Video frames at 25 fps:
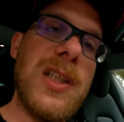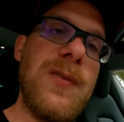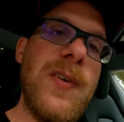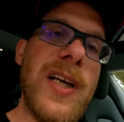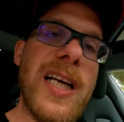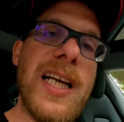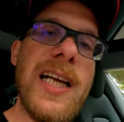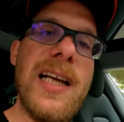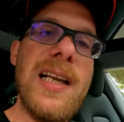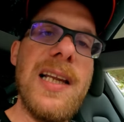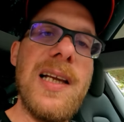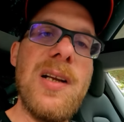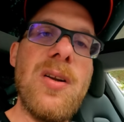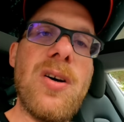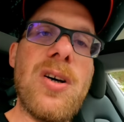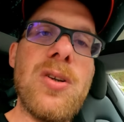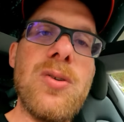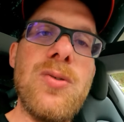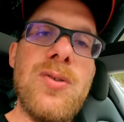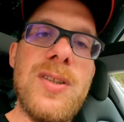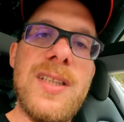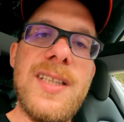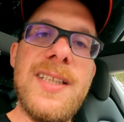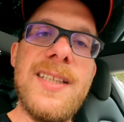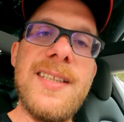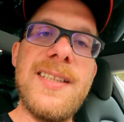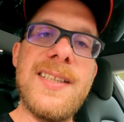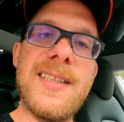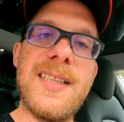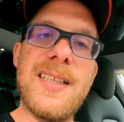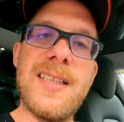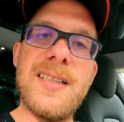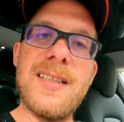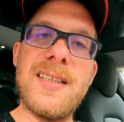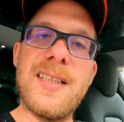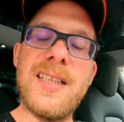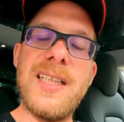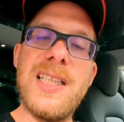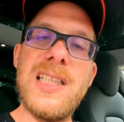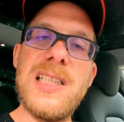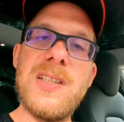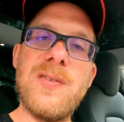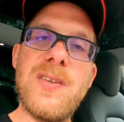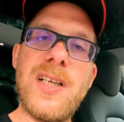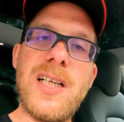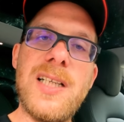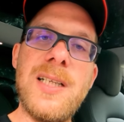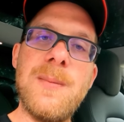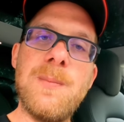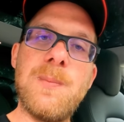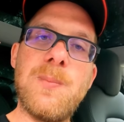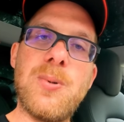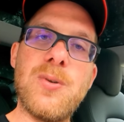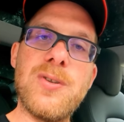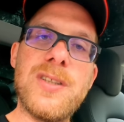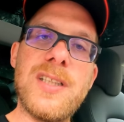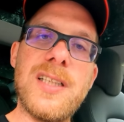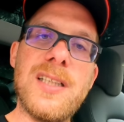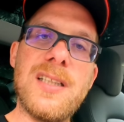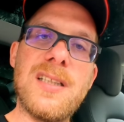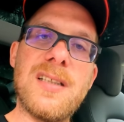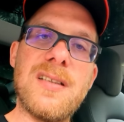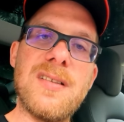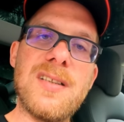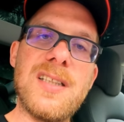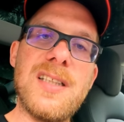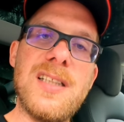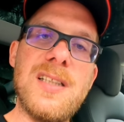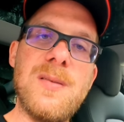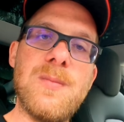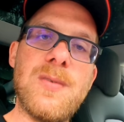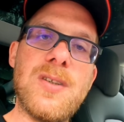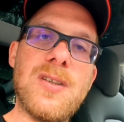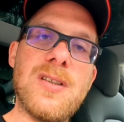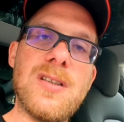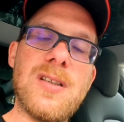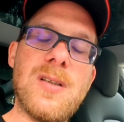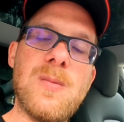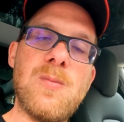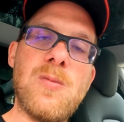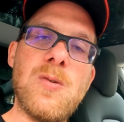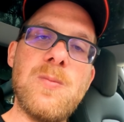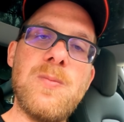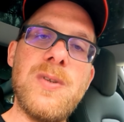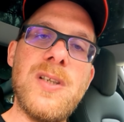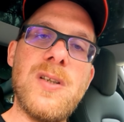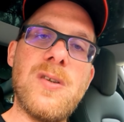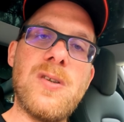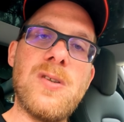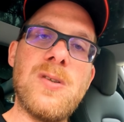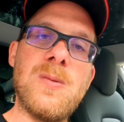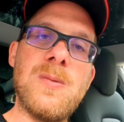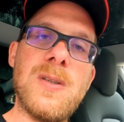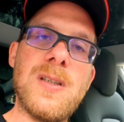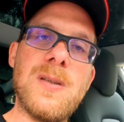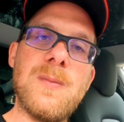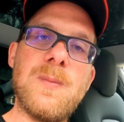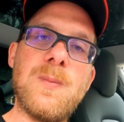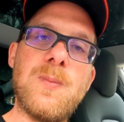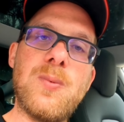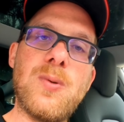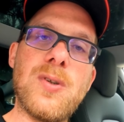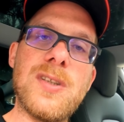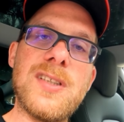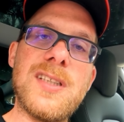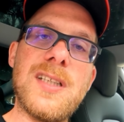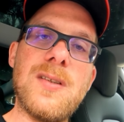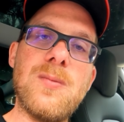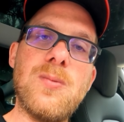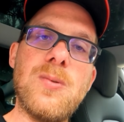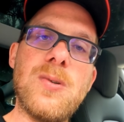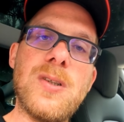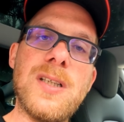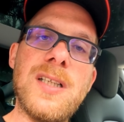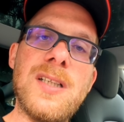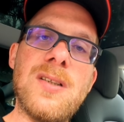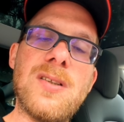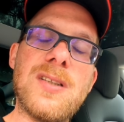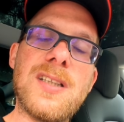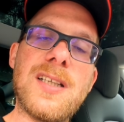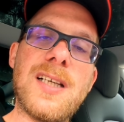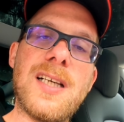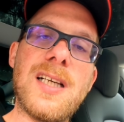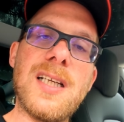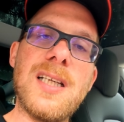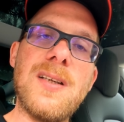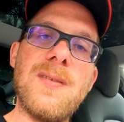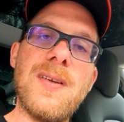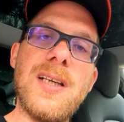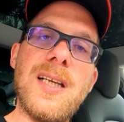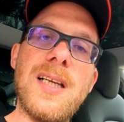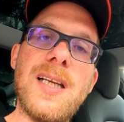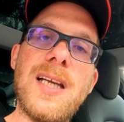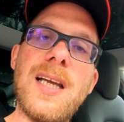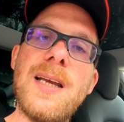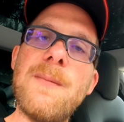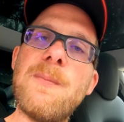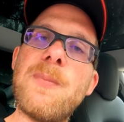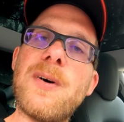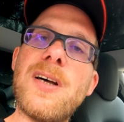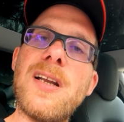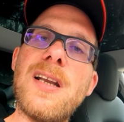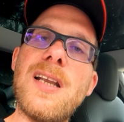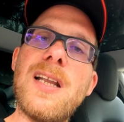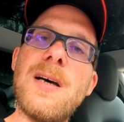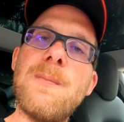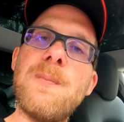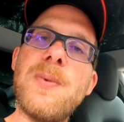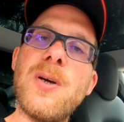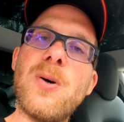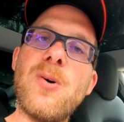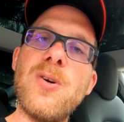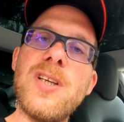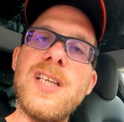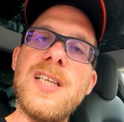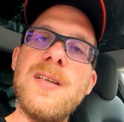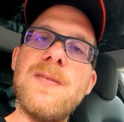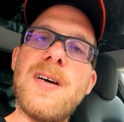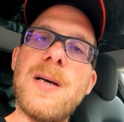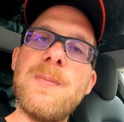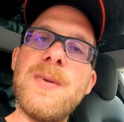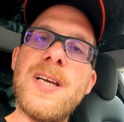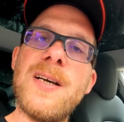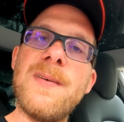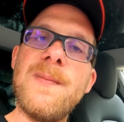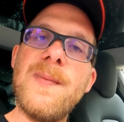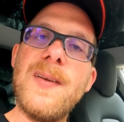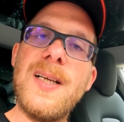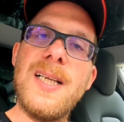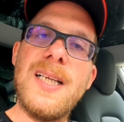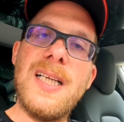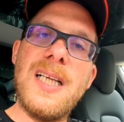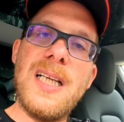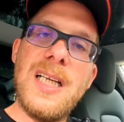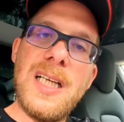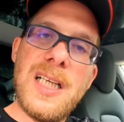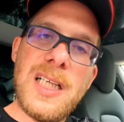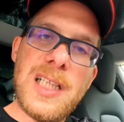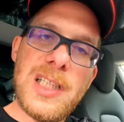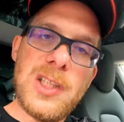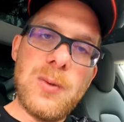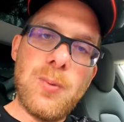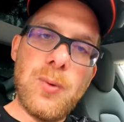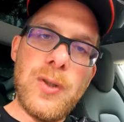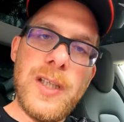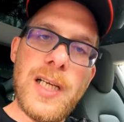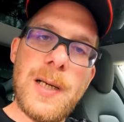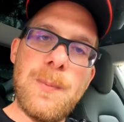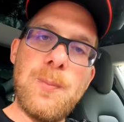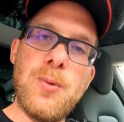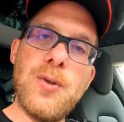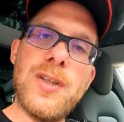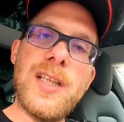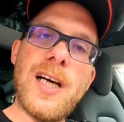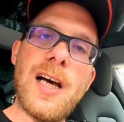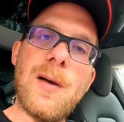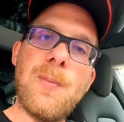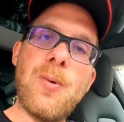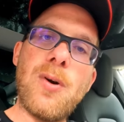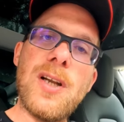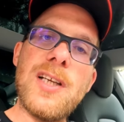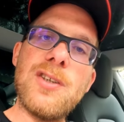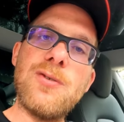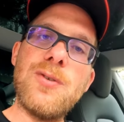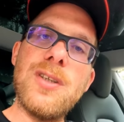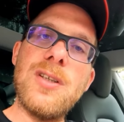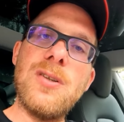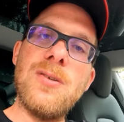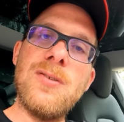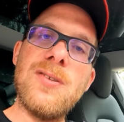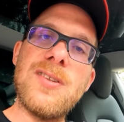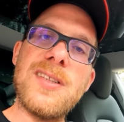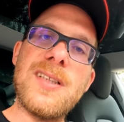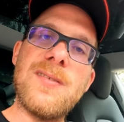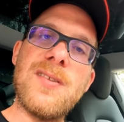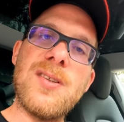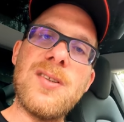je vais régler l'heure du disque et je vais aller me poser tranquillement dans le mobilhome pour savourer notre arrivée et prendre l'apéro qui va bien. Je vous dis à plus tard pour la suite de nos